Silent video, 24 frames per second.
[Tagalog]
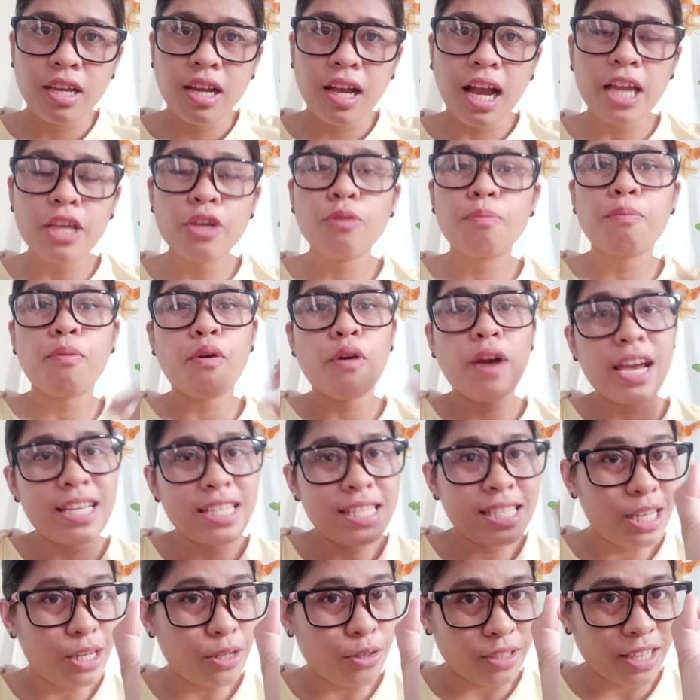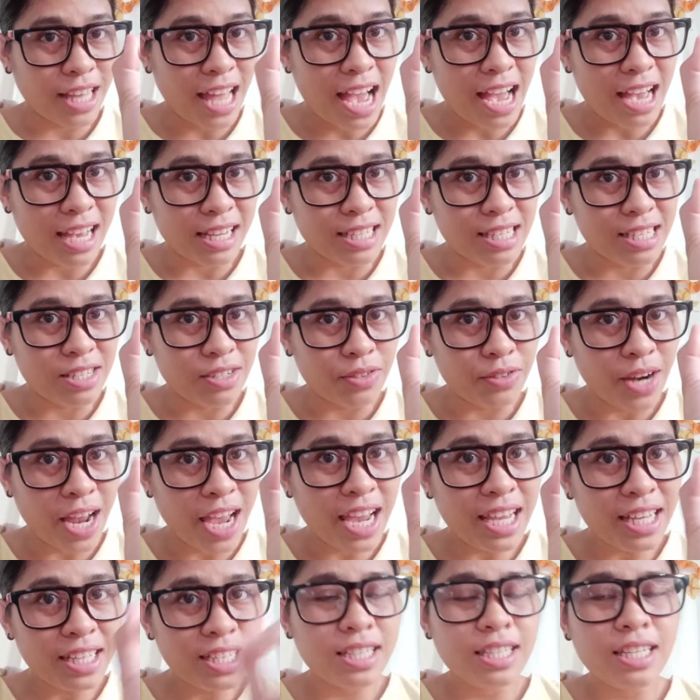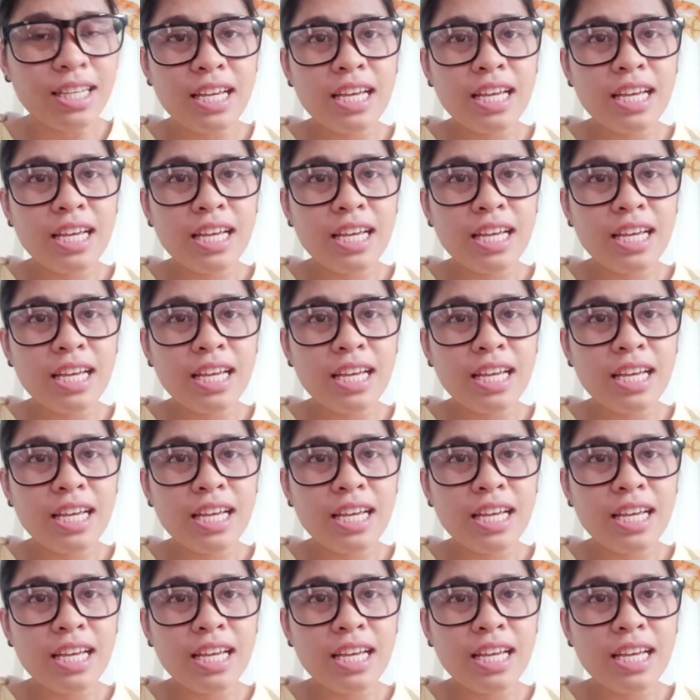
kayo po ay zero tax, right?